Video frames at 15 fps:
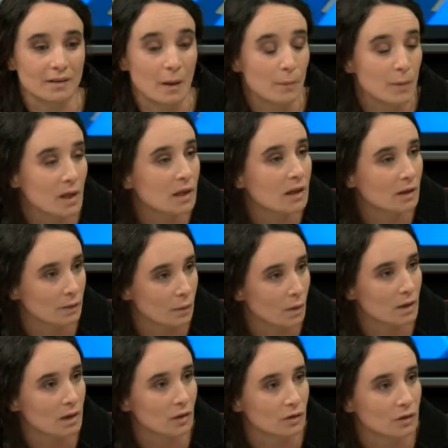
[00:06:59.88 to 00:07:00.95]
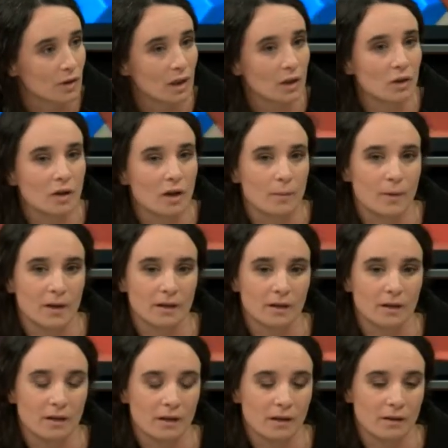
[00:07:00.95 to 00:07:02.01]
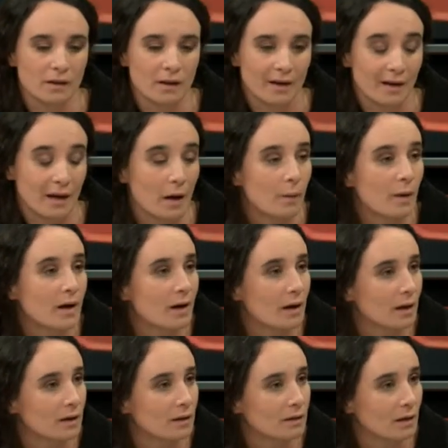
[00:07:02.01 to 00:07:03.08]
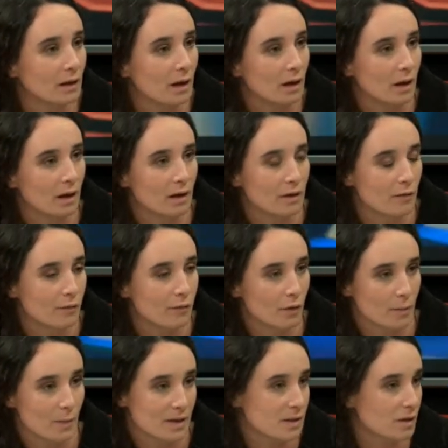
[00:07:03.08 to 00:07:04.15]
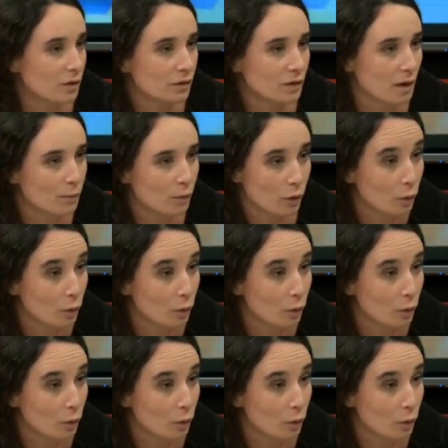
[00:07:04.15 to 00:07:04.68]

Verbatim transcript: también en el Tribunal de Contralor, aparte de, recabar este, la información, digamos,